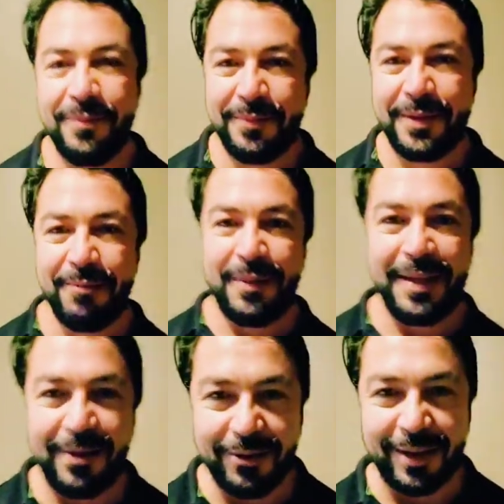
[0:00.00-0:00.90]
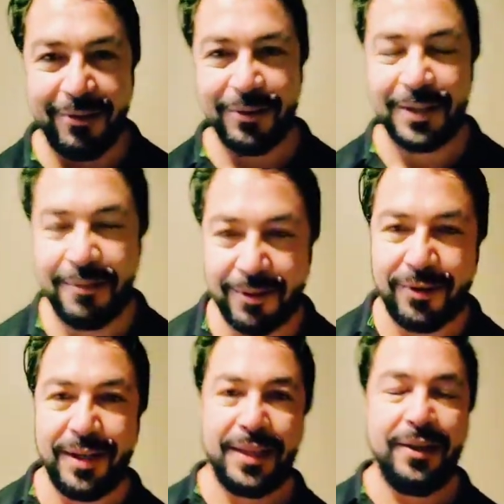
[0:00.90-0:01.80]
Bienvenidos a los que se van
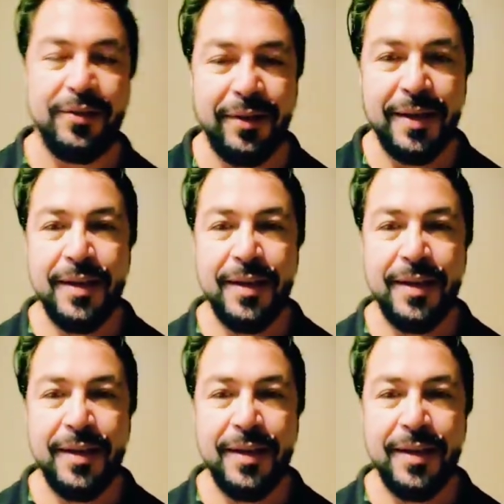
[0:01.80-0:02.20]
conectando.